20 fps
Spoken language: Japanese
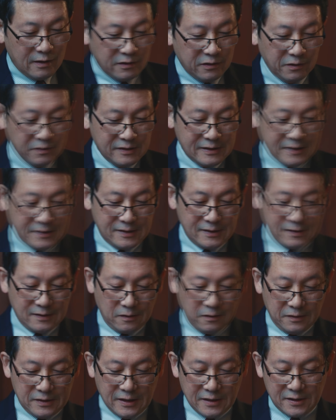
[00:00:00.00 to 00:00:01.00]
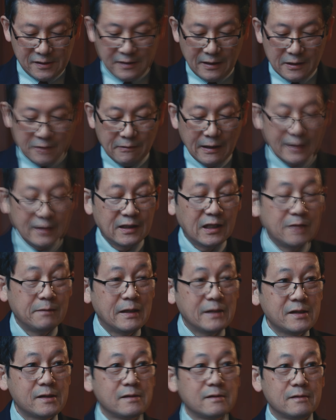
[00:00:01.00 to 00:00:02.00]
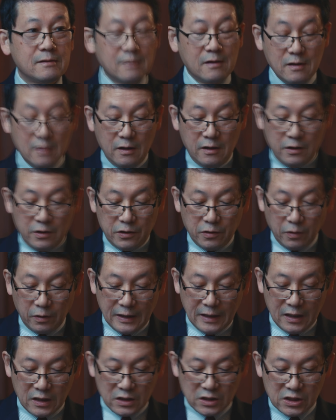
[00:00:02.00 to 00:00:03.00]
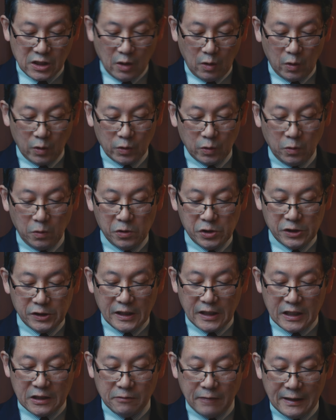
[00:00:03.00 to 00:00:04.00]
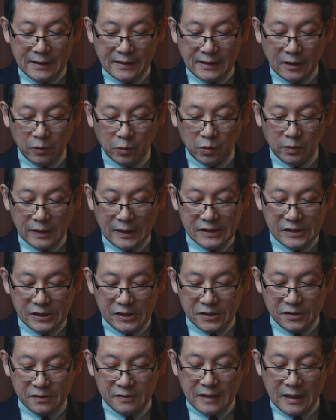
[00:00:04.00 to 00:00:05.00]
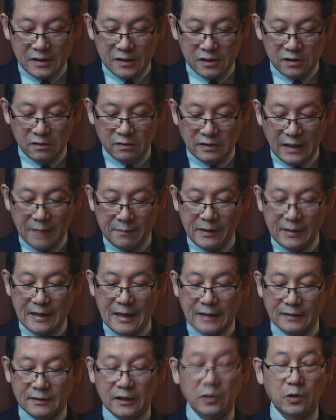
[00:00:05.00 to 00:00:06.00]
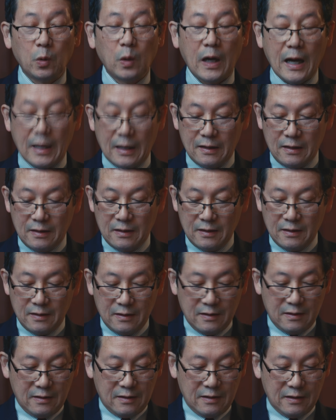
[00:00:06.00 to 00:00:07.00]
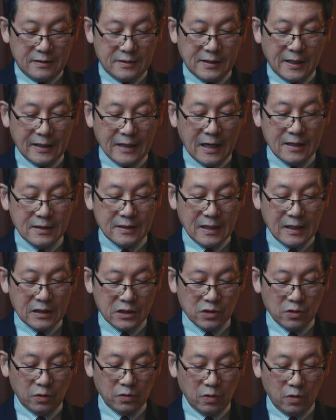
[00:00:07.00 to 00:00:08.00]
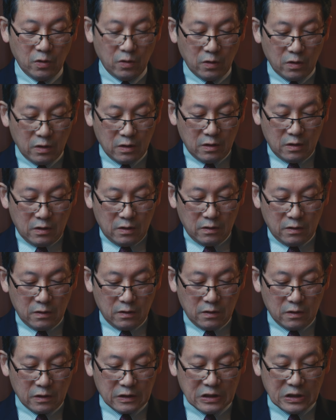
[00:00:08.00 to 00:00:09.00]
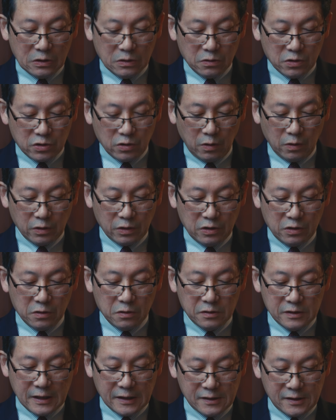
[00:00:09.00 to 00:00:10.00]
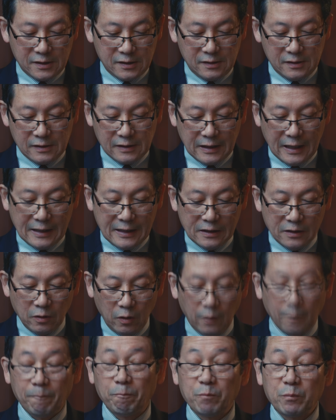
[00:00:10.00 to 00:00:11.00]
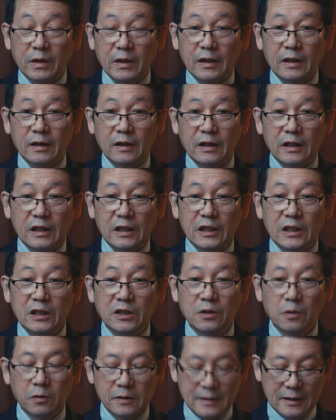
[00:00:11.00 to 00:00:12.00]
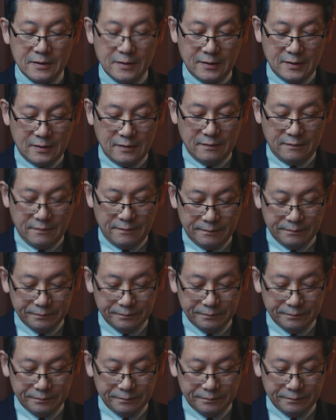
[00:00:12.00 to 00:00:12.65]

4節5節で言われています、預言者を通して言われたことが実現するためであったとは、ゼカリア書の9章9節からの引用です。